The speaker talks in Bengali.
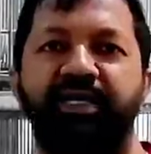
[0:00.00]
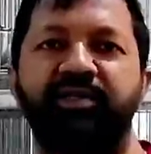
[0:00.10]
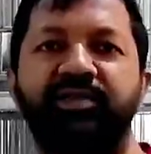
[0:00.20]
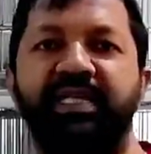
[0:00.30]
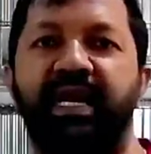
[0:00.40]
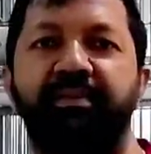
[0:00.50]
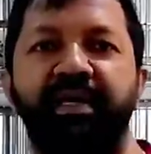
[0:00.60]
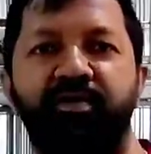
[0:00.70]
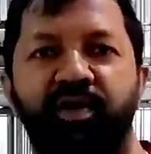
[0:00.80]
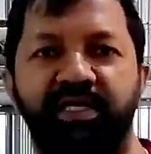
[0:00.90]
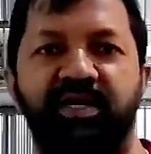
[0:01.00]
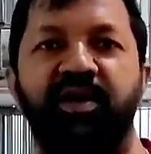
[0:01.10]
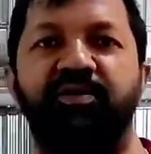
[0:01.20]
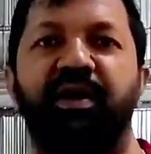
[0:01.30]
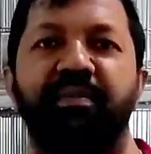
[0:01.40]
একজন যারা বিট করেছে
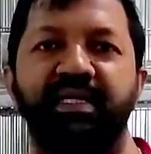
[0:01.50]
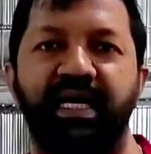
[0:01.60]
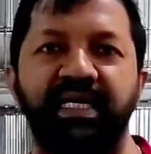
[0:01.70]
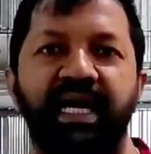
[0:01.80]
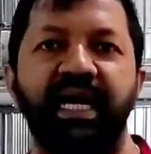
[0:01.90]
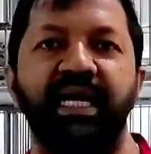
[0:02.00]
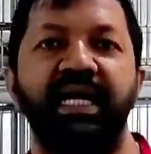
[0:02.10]
হয়তো আমরা জানি না